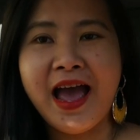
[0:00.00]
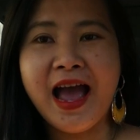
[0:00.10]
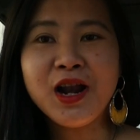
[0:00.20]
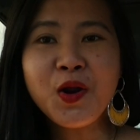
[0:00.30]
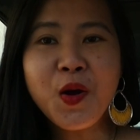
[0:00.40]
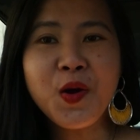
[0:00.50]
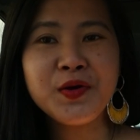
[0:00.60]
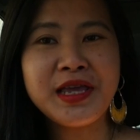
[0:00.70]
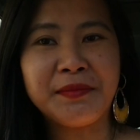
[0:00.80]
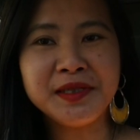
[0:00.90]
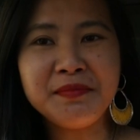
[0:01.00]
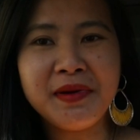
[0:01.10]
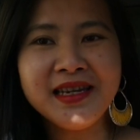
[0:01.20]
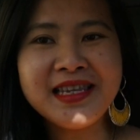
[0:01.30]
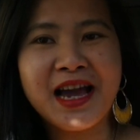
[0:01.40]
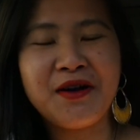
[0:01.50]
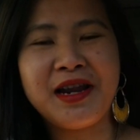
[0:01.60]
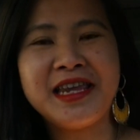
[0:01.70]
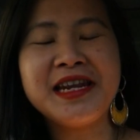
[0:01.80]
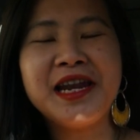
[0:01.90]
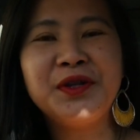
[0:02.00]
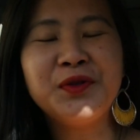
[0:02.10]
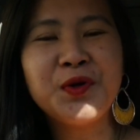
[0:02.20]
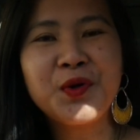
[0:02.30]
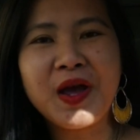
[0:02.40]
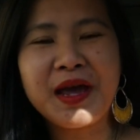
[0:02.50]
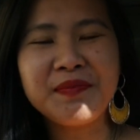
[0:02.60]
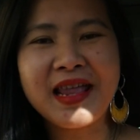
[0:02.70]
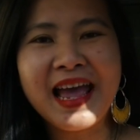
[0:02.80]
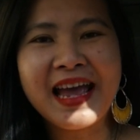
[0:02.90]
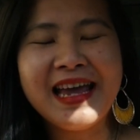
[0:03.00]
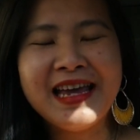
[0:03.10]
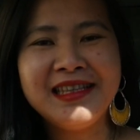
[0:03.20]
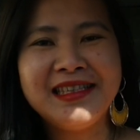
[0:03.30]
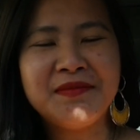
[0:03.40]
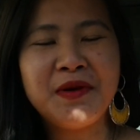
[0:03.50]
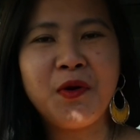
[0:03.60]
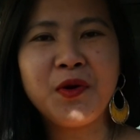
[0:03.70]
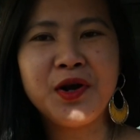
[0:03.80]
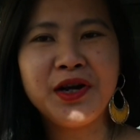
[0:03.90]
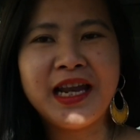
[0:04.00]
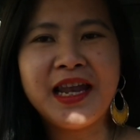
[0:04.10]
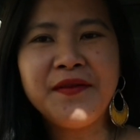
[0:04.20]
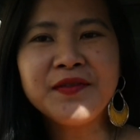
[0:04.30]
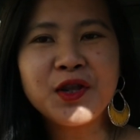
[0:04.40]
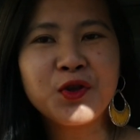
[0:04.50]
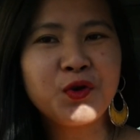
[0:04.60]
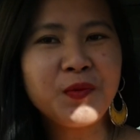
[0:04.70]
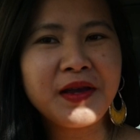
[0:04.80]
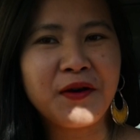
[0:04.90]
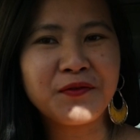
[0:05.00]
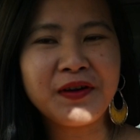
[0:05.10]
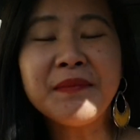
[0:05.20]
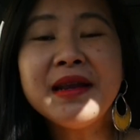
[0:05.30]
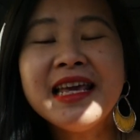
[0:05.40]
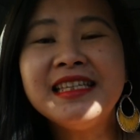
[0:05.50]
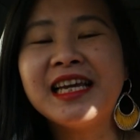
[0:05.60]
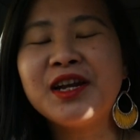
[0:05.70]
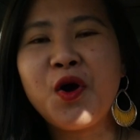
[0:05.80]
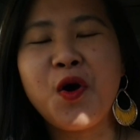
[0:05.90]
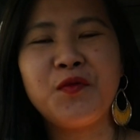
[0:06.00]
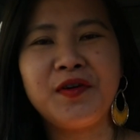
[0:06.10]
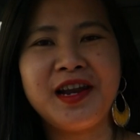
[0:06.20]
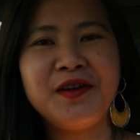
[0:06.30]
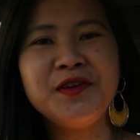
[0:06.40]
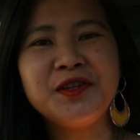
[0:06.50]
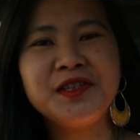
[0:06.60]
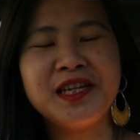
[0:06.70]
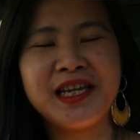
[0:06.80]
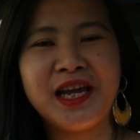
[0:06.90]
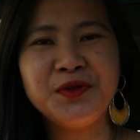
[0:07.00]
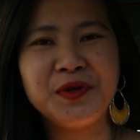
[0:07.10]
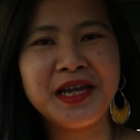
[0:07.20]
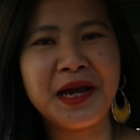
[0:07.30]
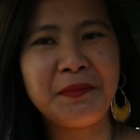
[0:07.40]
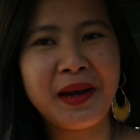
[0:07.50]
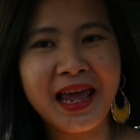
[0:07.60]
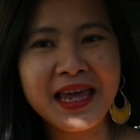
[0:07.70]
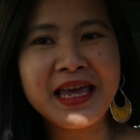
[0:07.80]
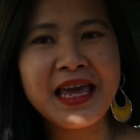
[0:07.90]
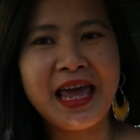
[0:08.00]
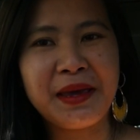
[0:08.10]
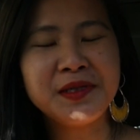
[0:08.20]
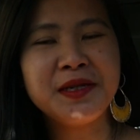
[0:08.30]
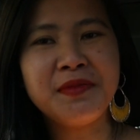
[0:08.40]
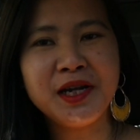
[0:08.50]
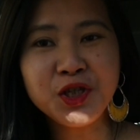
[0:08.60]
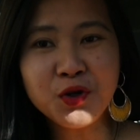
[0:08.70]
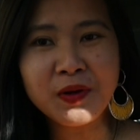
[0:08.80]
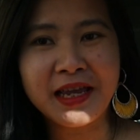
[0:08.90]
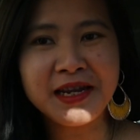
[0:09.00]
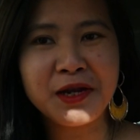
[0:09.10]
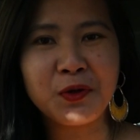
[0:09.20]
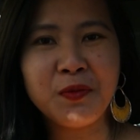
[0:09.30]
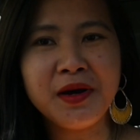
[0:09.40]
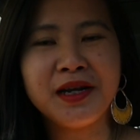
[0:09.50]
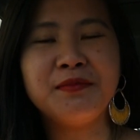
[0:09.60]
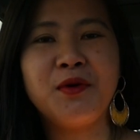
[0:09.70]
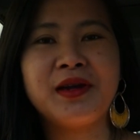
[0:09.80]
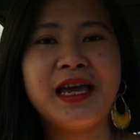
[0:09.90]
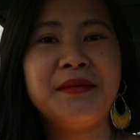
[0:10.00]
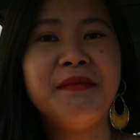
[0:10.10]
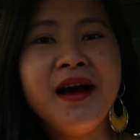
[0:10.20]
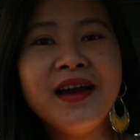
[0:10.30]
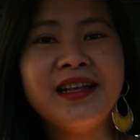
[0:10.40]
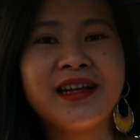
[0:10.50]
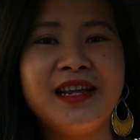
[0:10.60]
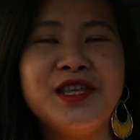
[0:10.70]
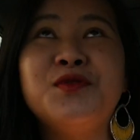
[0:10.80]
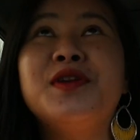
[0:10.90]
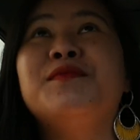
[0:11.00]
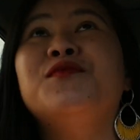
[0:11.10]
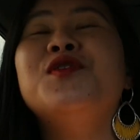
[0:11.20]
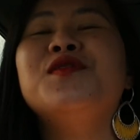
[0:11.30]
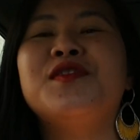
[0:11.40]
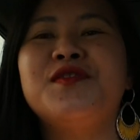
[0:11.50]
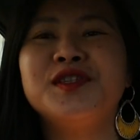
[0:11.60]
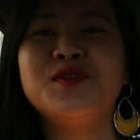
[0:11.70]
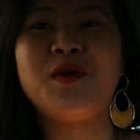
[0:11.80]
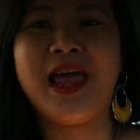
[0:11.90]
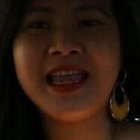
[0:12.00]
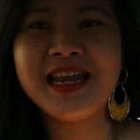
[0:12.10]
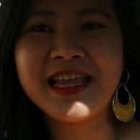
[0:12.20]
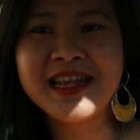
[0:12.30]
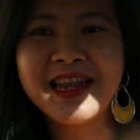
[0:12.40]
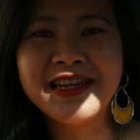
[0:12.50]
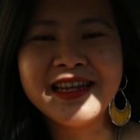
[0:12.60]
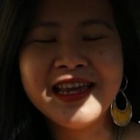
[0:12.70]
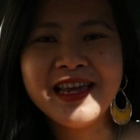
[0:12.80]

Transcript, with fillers: Alo, dạ em xin mến chào đại gia đình yêu thương của em nha. Chào mừng mọi người đã đến kênh YouTube Ngọc Family Channel và đến với chương trình kể chuyện ngày hôm nay. Em xin mến chúc đại gia đình của mình một ngày mới thật là nhiều niềm vui và nhiều sức khỏe nha đại gia đình.